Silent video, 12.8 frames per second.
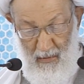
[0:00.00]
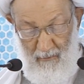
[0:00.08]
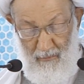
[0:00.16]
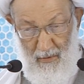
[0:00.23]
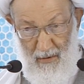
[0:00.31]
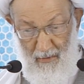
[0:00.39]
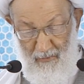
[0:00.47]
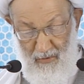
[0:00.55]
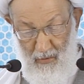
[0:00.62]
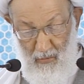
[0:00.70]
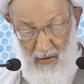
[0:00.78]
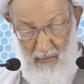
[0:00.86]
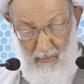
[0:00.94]
في
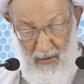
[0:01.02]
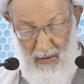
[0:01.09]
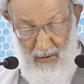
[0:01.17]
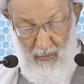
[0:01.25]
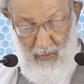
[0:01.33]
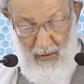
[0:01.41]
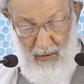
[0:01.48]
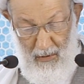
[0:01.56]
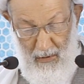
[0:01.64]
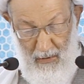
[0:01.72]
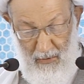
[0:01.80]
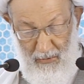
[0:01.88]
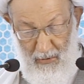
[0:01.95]
النفس والمال
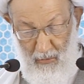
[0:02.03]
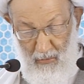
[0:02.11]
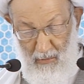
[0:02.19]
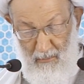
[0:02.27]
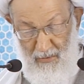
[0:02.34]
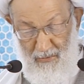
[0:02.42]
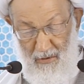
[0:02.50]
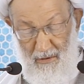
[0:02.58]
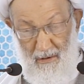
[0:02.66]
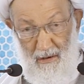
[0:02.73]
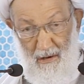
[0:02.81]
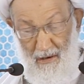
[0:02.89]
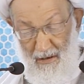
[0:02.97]
والحاضر والمصير
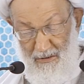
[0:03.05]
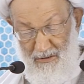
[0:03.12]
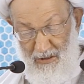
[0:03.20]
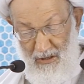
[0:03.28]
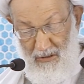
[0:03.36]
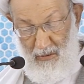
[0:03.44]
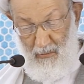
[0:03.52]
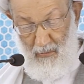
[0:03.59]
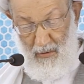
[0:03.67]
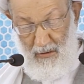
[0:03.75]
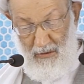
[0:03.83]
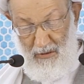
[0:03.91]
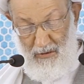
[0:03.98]
الى جهه
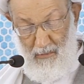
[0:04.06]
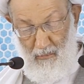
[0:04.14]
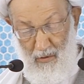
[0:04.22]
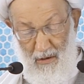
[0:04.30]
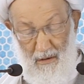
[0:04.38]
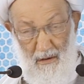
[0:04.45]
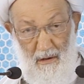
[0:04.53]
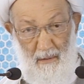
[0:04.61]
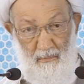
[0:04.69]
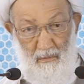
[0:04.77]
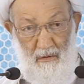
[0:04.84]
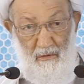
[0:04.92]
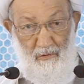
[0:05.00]
واحده معينه
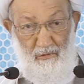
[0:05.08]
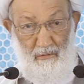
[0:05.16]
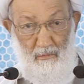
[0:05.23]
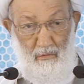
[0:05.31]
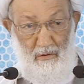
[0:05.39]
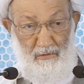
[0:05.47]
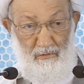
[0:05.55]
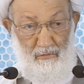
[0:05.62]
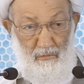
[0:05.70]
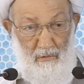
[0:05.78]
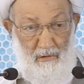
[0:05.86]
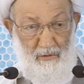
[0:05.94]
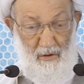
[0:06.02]
اسمها
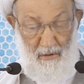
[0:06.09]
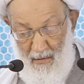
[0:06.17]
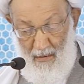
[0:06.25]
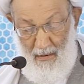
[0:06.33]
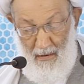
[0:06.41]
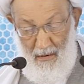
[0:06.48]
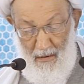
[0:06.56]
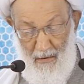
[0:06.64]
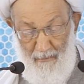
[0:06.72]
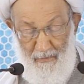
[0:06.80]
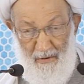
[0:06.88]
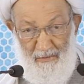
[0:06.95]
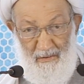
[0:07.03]
السلطه لا
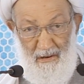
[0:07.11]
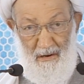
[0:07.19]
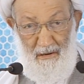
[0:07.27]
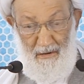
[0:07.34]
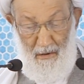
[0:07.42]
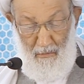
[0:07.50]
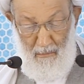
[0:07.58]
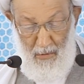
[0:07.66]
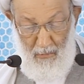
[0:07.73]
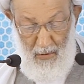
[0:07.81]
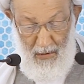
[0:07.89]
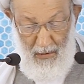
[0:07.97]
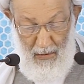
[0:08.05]
فصل اليوم
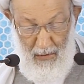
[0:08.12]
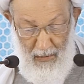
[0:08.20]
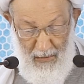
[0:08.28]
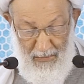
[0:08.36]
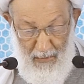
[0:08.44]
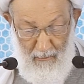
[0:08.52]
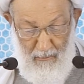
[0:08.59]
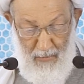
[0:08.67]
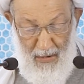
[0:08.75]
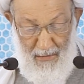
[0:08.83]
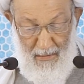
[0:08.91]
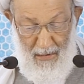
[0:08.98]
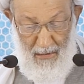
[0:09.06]
ولا غدا
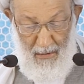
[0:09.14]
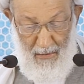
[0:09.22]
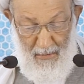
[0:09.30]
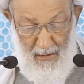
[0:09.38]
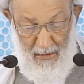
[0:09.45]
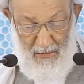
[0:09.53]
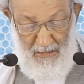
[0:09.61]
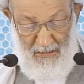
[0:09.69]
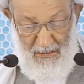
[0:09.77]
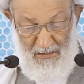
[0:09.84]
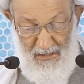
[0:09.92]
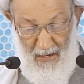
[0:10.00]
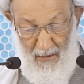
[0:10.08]
بين الحراك
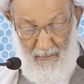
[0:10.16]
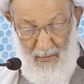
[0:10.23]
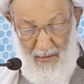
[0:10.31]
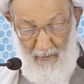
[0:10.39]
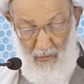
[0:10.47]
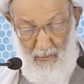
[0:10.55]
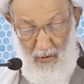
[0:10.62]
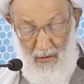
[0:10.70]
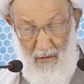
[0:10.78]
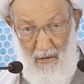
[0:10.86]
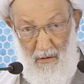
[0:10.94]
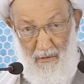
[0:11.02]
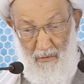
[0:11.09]
الشعبي
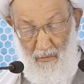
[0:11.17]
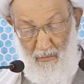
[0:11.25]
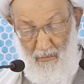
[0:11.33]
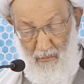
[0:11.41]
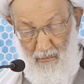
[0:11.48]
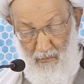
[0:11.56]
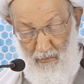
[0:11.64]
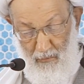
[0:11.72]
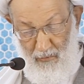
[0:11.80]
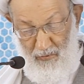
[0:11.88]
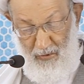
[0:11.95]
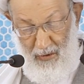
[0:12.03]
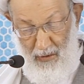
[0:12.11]
وبقاء
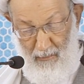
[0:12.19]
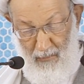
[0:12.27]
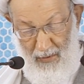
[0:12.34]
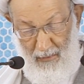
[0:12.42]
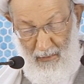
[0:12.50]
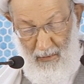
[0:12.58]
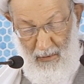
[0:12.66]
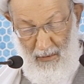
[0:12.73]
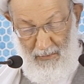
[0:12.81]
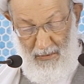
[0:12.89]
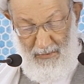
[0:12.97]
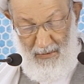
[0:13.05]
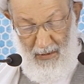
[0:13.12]
الرموز من
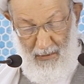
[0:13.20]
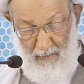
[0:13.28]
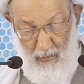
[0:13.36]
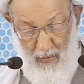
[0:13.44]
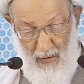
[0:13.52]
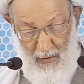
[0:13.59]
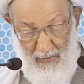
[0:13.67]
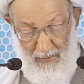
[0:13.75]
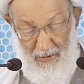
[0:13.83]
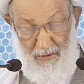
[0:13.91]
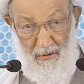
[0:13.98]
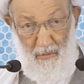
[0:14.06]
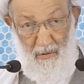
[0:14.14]
قاده
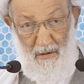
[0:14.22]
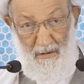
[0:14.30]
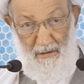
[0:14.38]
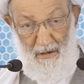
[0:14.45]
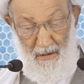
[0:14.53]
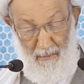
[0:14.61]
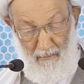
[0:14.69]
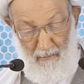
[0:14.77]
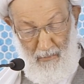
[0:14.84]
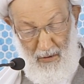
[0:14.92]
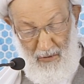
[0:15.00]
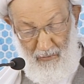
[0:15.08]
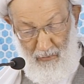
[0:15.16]
المعارضه وغيرهم
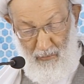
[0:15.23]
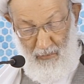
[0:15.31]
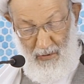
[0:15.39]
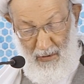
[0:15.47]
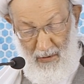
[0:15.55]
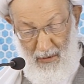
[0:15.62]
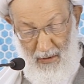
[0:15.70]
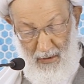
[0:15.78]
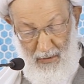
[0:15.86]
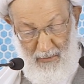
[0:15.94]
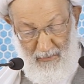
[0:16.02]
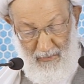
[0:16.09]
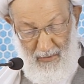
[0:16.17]
من السجناء
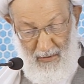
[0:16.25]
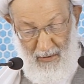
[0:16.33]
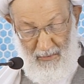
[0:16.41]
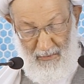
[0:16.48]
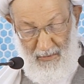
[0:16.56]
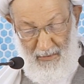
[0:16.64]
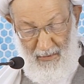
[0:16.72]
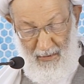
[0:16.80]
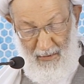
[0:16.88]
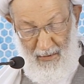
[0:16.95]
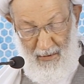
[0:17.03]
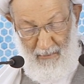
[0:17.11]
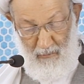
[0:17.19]

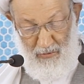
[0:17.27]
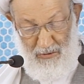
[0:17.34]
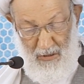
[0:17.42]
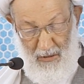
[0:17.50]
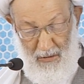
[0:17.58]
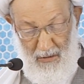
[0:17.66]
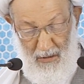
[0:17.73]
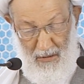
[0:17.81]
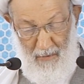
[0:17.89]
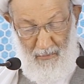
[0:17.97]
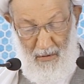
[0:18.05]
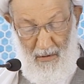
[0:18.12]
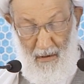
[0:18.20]
السياسيين
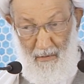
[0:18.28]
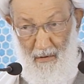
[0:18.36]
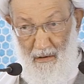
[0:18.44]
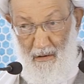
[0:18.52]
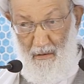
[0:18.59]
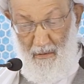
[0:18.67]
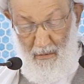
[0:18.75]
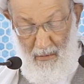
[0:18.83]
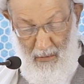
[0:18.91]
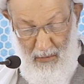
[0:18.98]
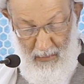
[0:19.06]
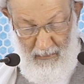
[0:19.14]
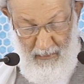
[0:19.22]
المشاركين في هذا
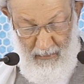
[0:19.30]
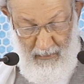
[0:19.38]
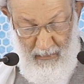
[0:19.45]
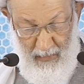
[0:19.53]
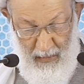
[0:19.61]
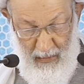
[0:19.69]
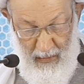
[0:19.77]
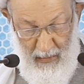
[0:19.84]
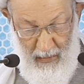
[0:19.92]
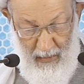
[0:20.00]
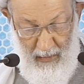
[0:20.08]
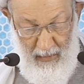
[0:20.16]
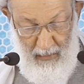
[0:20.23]
الحراك
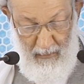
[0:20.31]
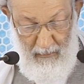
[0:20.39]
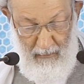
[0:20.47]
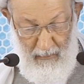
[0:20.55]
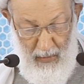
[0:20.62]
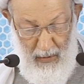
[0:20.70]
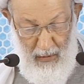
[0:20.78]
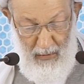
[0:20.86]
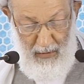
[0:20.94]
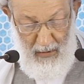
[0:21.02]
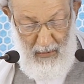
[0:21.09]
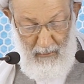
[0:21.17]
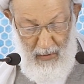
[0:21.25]

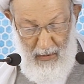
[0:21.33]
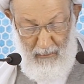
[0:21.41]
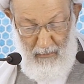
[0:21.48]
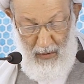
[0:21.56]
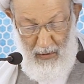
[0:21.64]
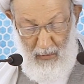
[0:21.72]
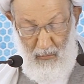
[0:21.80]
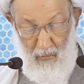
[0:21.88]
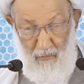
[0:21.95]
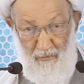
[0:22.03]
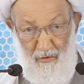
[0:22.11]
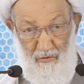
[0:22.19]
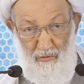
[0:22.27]
بالغ ما بلغوا
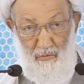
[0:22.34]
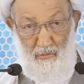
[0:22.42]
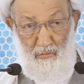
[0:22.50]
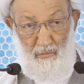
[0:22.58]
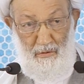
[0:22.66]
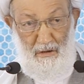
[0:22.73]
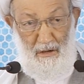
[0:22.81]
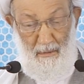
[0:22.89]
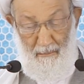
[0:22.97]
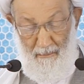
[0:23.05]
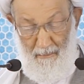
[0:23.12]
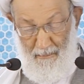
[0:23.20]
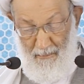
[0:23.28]
في سجونهم